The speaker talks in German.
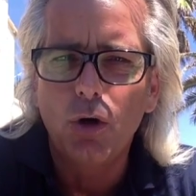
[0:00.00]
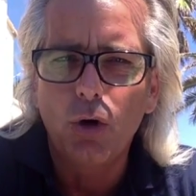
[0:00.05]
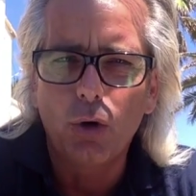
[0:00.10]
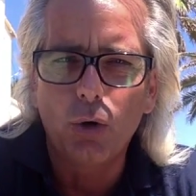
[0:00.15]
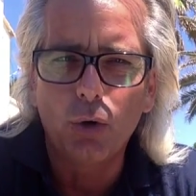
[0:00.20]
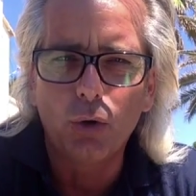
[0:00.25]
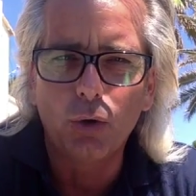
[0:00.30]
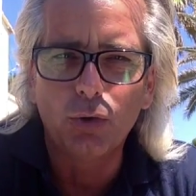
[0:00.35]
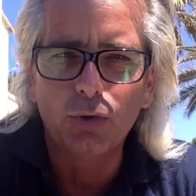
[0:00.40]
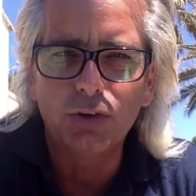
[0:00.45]

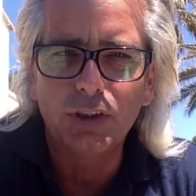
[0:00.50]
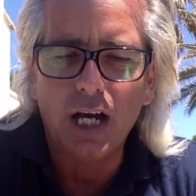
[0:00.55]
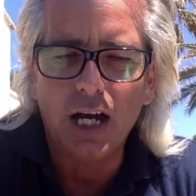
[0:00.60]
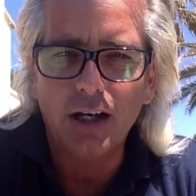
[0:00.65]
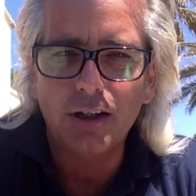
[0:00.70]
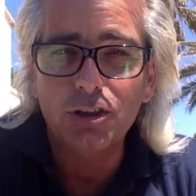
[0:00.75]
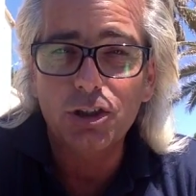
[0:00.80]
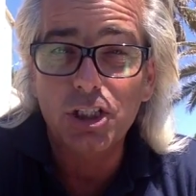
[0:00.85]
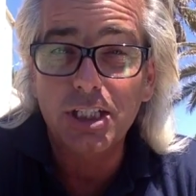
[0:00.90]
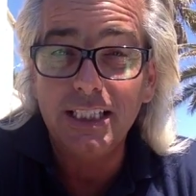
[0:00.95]
und
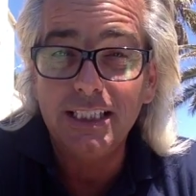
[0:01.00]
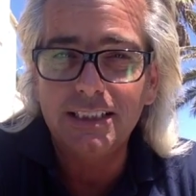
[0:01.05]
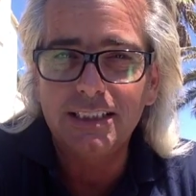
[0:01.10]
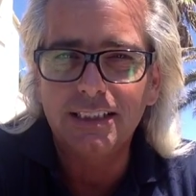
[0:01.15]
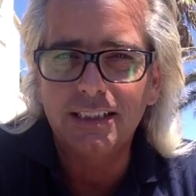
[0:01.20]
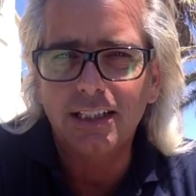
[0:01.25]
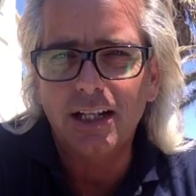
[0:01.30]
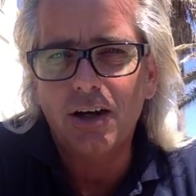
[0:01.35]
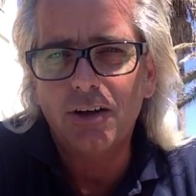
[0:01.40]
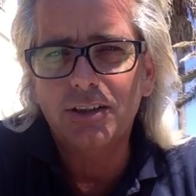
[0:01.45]

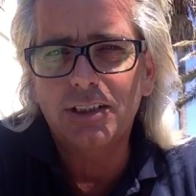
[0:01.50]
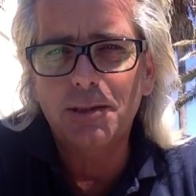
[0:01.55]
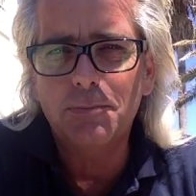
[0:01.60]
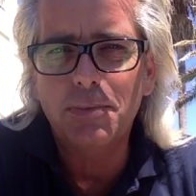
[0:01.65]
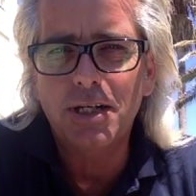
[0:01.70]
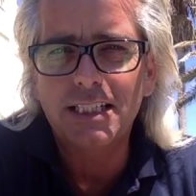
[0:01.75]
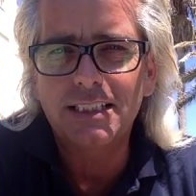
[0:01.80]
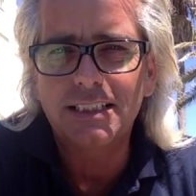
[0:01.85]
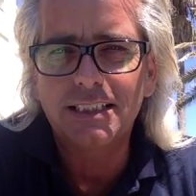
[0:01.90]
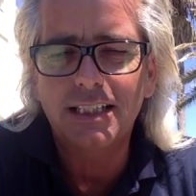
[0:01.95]
anschließend nach der
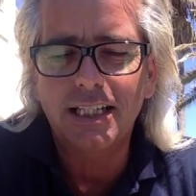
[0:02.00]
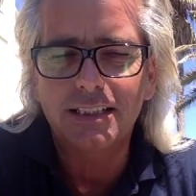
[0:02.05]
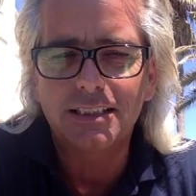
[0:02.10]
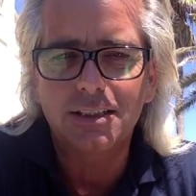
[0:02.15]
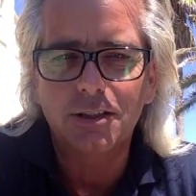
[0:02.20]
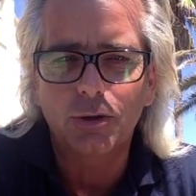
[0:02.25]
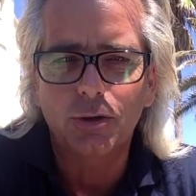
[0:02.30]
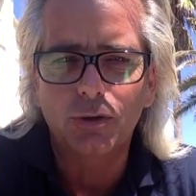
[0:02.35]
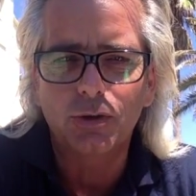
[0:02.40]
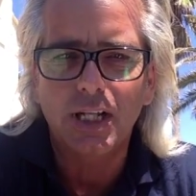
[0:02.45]

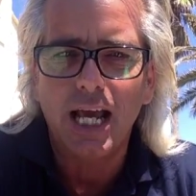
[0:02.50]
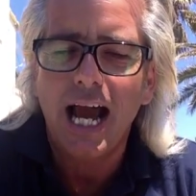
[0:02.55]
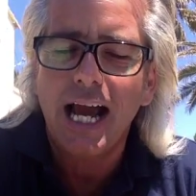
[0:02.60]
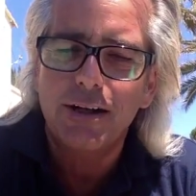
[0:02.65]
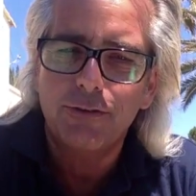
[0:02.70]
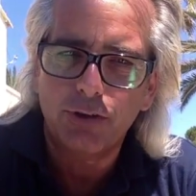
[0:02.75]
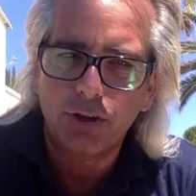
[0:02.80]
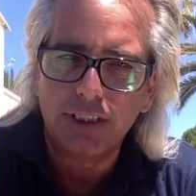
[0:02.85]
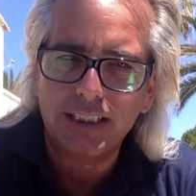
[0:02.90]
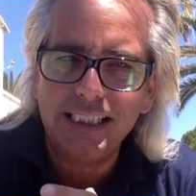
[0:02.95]
Präsentation
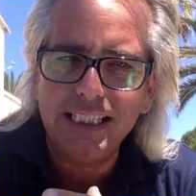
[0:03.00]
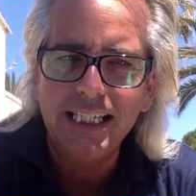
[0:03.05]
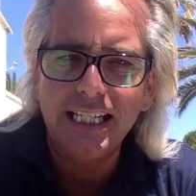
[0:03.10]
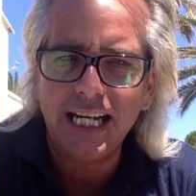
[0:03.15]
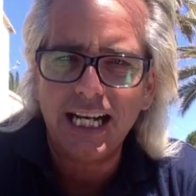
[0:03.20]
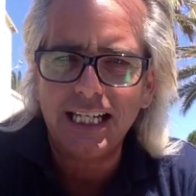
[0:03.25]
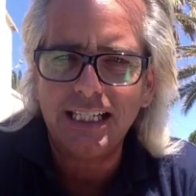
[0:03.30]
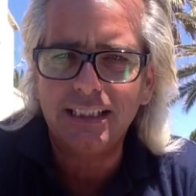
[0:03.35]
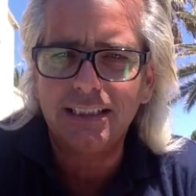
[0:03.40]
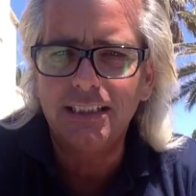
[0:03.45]
einfach
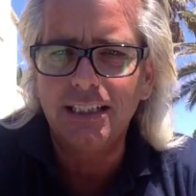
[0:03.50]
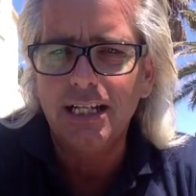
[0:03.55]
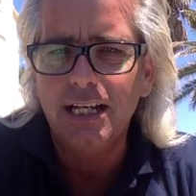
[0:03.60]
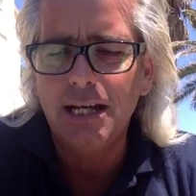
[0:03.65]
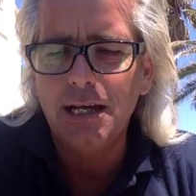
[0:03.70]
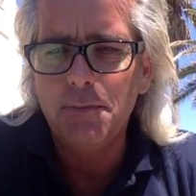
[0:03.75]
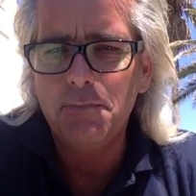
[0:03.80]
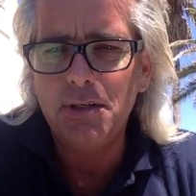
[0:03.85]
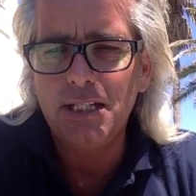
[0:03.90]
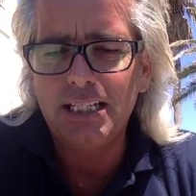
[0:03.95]
direkt
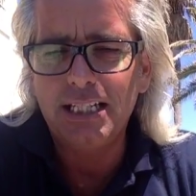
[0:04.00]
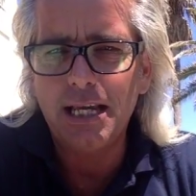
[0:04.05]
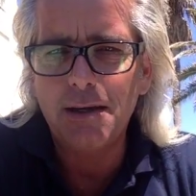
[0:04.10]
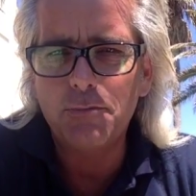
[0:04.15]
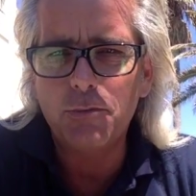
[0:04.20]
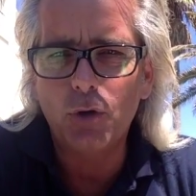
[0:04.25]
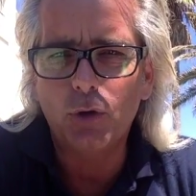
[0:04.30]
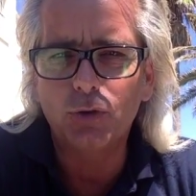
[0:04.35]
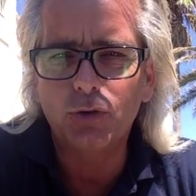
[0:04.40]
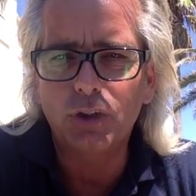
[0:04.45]
mit dem
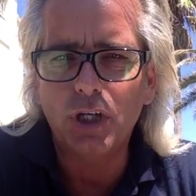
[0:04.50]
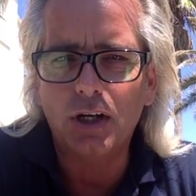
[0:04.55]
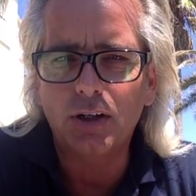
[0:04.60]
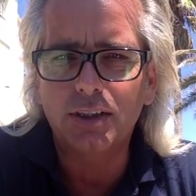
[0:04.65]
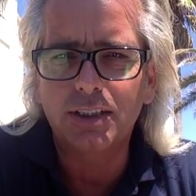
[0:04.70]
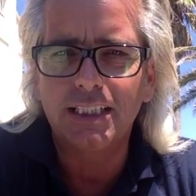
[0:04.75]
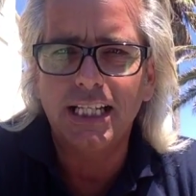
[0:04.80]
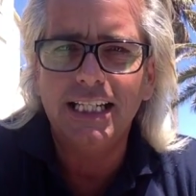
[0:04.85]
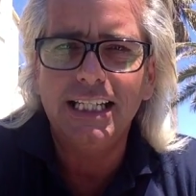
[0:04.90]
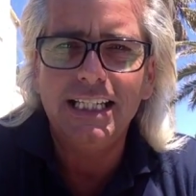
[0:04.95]

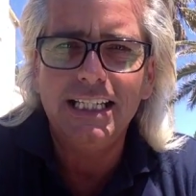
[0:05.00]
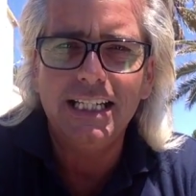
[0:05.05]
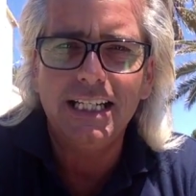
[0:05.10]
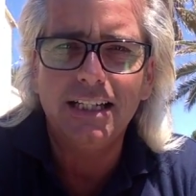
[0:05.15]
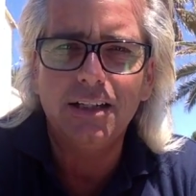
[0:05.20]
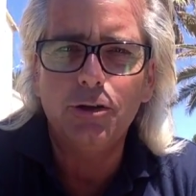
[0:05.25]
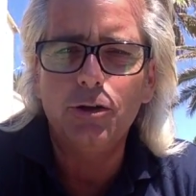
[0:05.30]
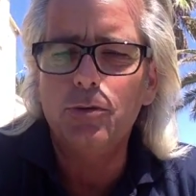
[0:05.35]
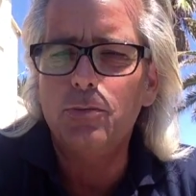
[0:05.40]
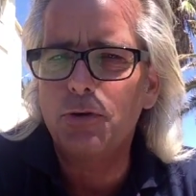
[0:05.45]
Kontakt, den
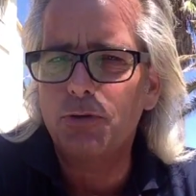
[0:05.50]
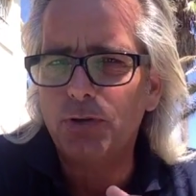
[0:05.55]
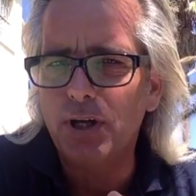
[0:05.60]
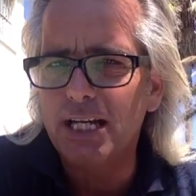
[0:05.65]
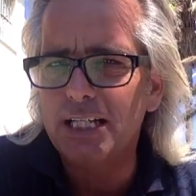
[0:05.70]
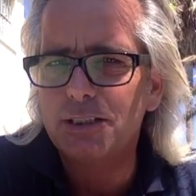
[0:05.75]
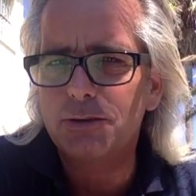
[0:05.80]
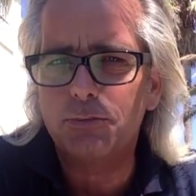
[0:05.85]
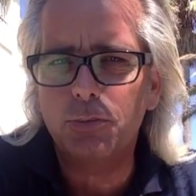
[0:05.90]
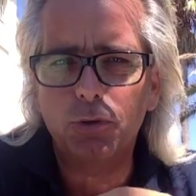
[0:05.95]
Ihnen über
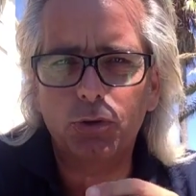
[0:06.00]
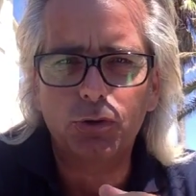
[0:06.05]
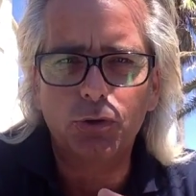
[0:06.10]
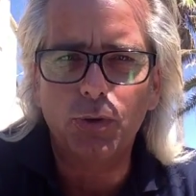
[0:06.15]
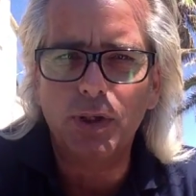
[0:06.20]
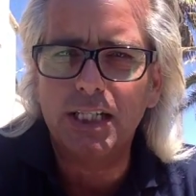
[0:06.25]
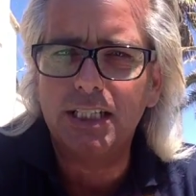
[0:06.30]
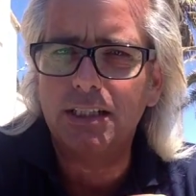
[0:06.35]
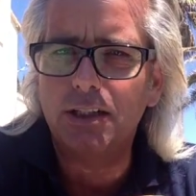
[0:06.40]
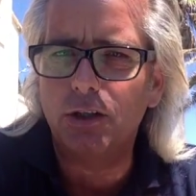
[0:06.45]
Facebook,
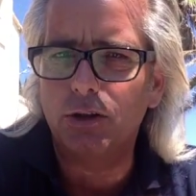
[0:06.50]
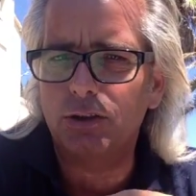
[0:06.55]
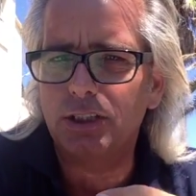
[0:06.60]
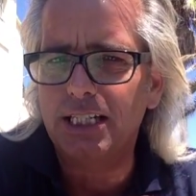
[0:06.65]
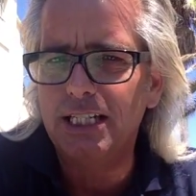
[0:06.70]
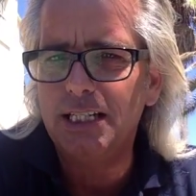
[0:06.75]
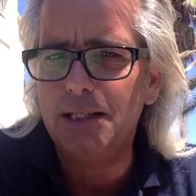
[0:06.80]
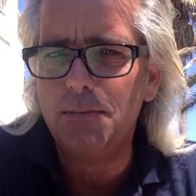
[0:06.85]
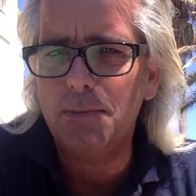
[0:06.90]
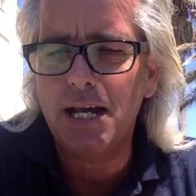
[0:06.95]
Twitter oder
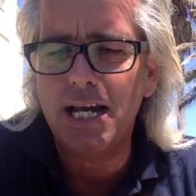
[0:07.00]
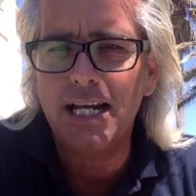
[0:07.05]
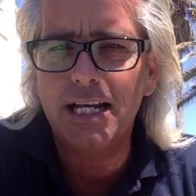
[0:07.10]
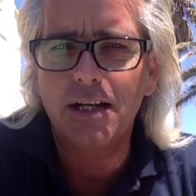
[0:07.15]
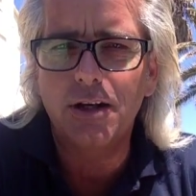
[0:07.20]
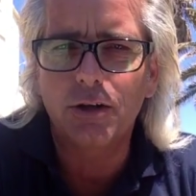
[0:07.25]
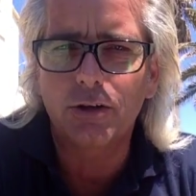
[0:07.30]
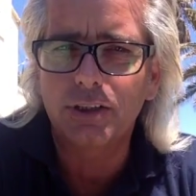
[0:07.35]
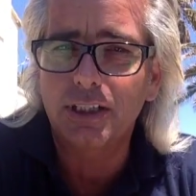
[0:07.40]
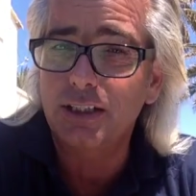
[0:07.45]

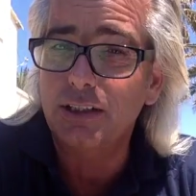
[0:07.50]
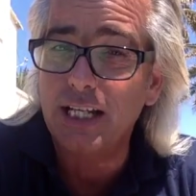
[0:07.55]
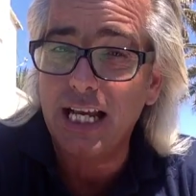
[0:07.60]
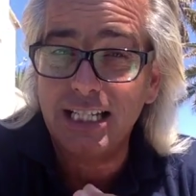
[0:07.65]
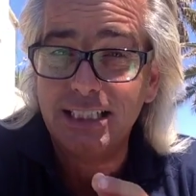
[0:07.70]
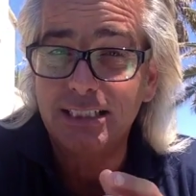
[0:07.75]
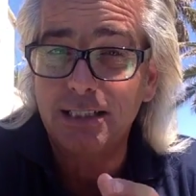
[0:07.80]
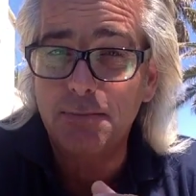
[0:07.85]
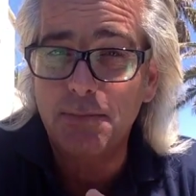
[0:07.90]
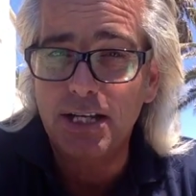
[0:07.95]
E-Mail oder
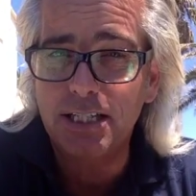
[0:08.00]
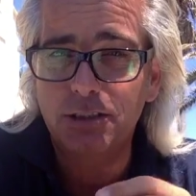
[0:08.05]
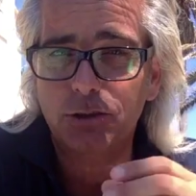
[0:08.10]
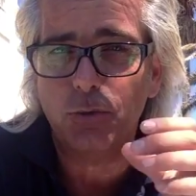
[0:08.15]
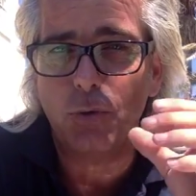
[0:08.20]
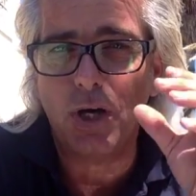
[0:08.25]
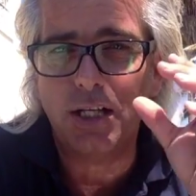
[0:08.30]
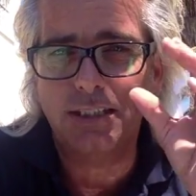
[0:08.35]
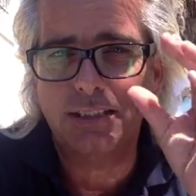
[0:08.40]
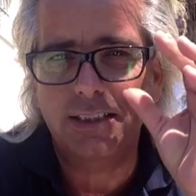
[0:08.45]
SMS,
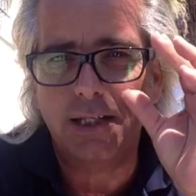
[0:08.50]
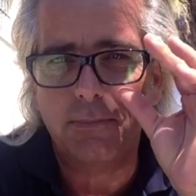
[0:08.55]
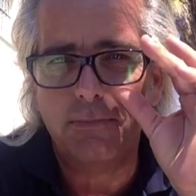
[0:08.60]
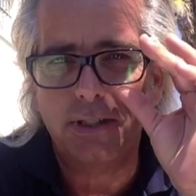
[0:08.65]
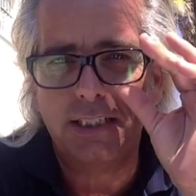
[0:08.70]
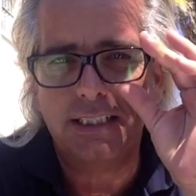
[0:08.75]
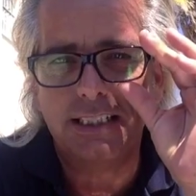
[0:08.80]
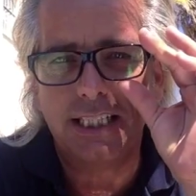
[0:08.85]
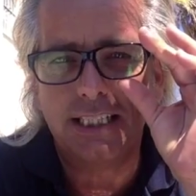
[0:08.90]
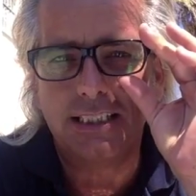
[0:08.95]
WhatsApp
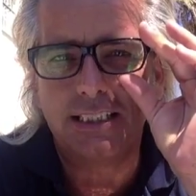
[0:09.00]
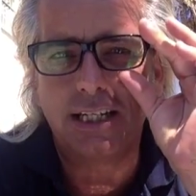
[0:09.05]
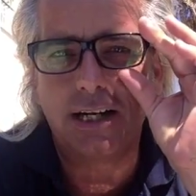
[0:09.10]
etc.